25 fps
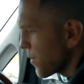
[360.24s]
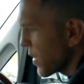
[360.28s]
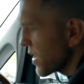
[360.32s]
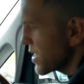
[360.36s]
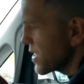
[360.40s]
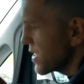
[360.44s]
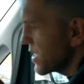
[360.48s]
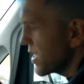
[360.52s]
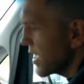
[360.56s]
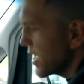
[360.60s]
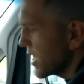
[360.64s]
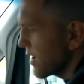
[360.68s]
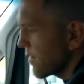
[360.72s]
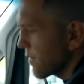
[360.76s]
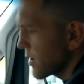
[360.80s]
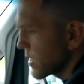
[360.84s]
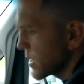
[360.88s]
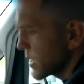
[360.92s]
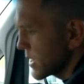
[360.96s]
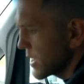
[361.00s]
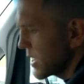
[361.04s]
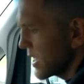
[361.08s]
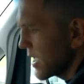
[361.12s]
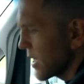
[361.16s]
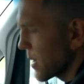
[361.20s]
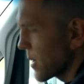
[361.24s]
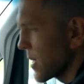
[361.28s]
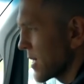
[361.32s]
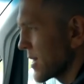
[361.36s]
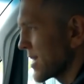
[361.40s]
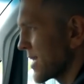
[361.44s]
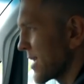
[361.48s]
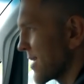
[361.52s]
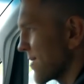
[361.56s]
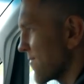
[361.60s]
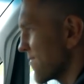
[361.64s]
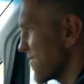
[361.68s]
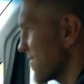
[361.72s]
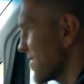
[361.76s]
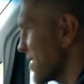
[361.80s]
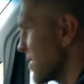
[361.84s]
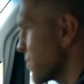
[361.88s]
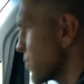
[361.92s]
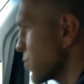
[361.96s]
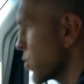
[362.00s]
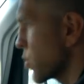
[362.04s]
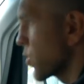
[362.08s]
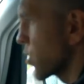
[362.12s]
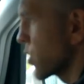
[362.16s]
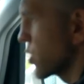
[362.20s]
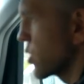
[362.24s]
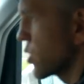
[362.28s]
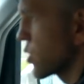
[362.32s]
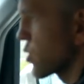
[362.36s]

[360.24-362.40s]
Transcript: под дерево сделанный, немного